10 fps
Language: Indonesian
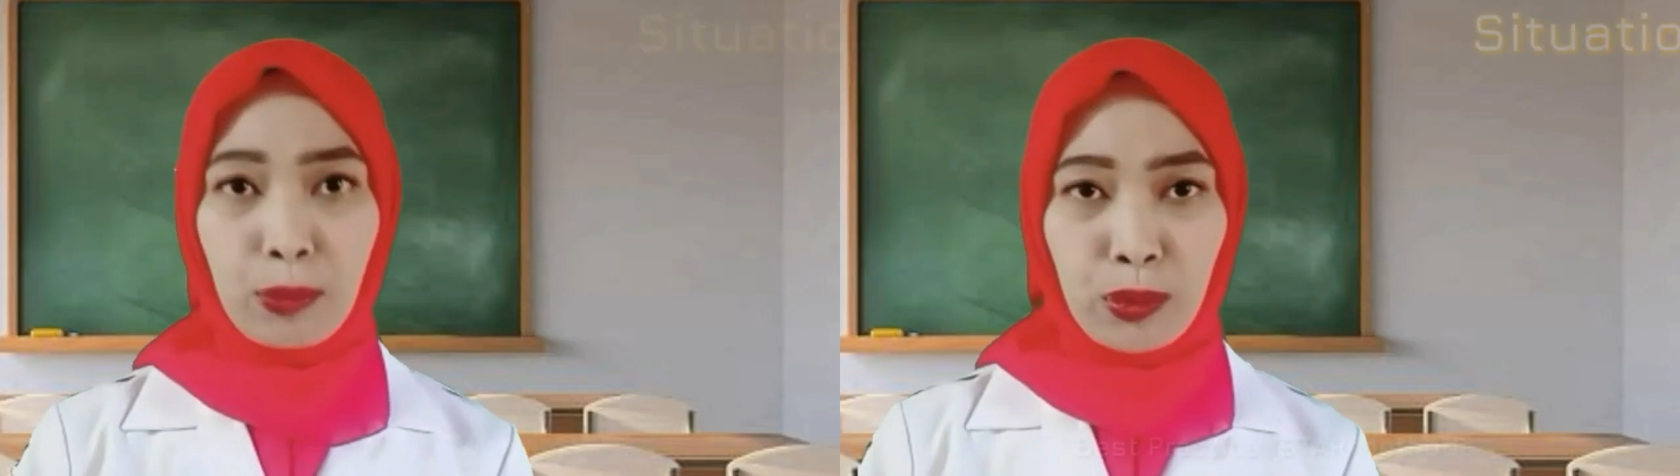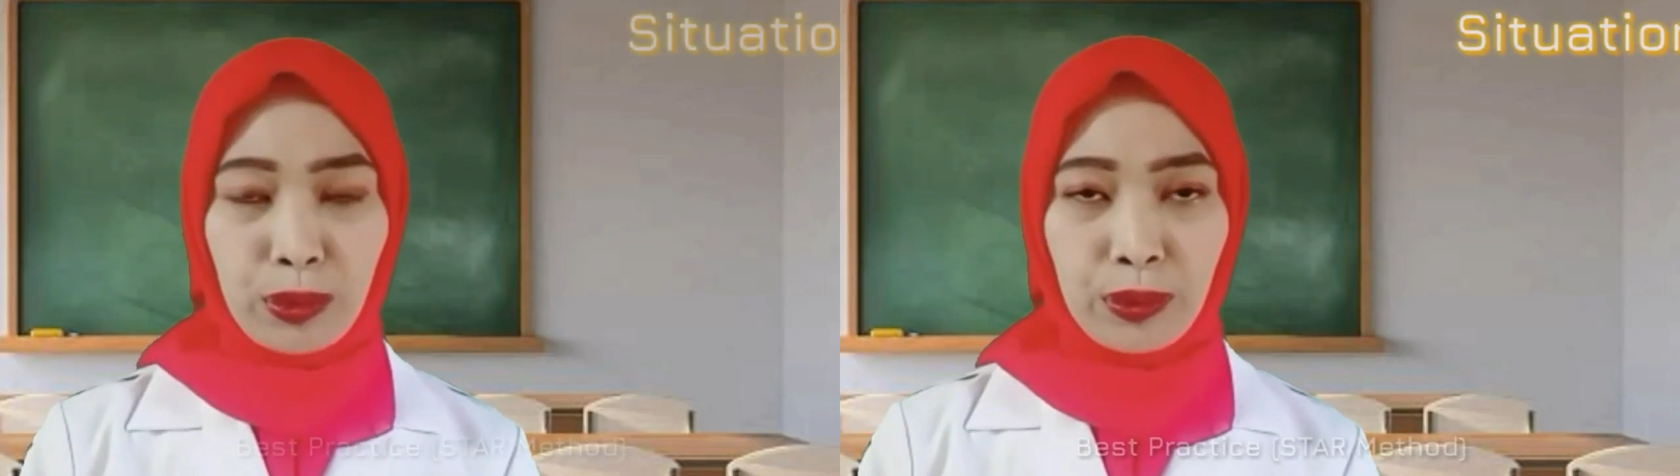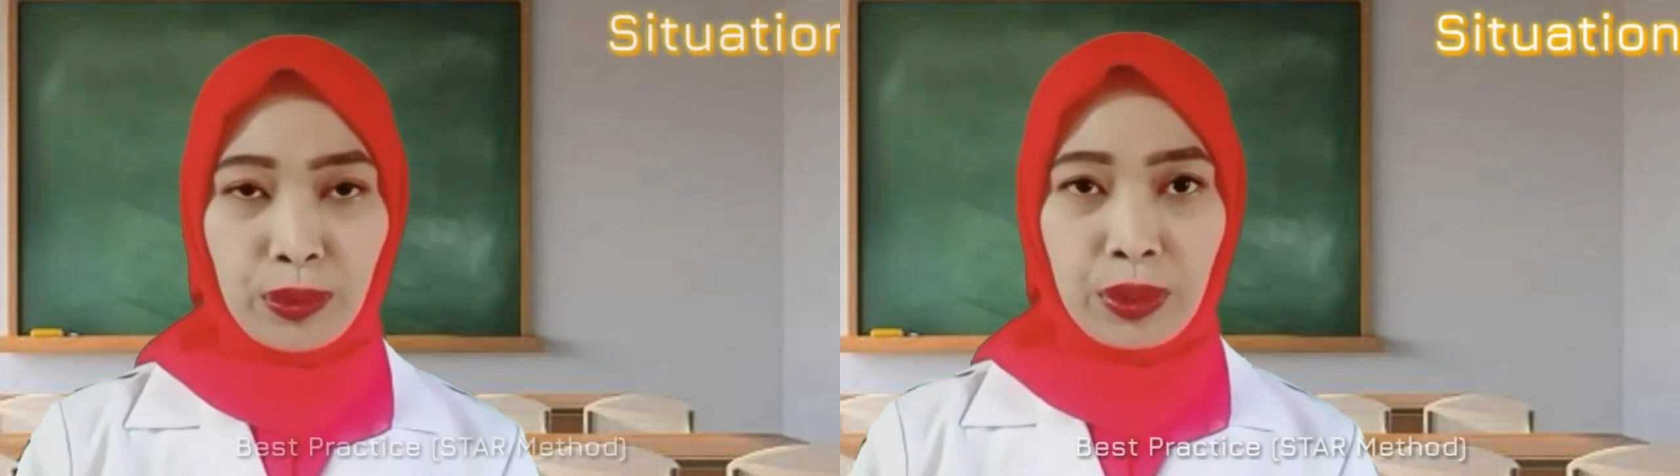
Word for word: Namun,